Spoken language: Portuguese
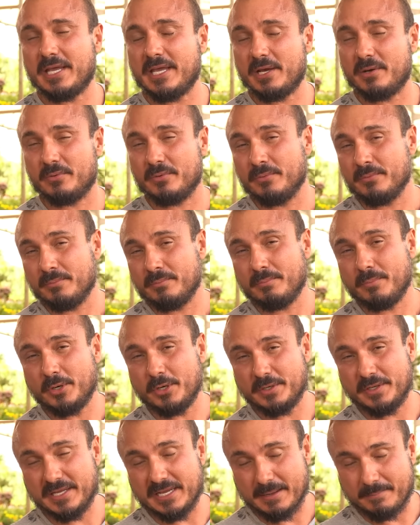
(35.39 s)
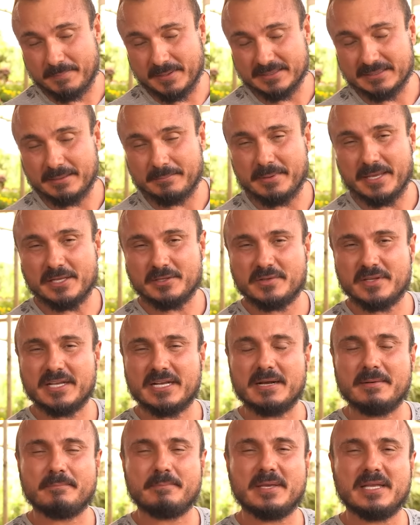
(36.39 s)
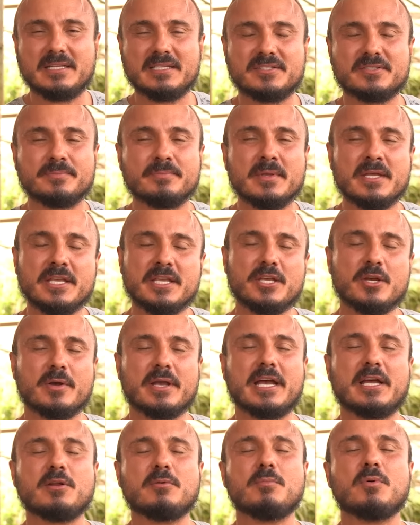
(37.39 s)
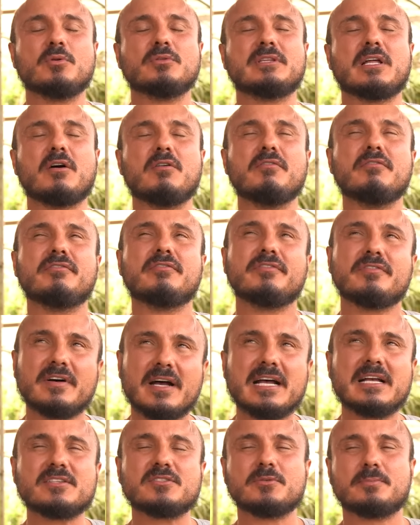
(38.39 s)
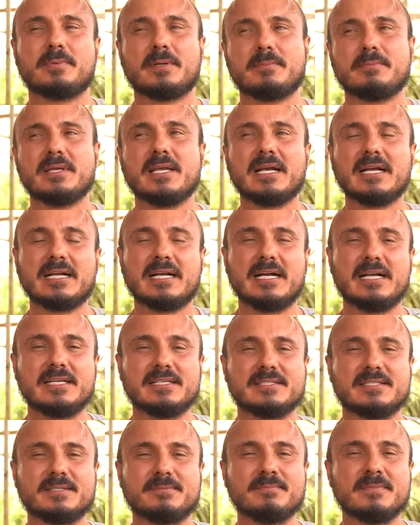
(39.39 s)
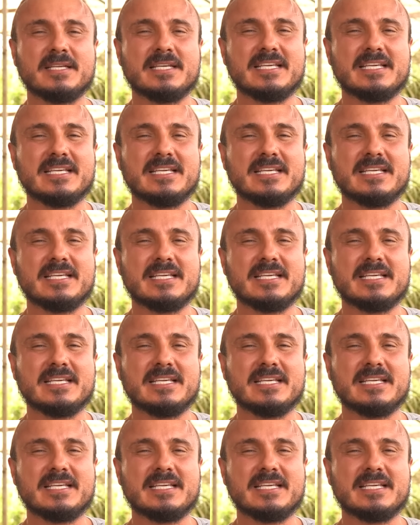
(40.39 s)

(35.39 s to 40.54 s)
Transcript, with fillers: Eu moro em apartamento em Campinas e eu quero montar um vaso para minha casa.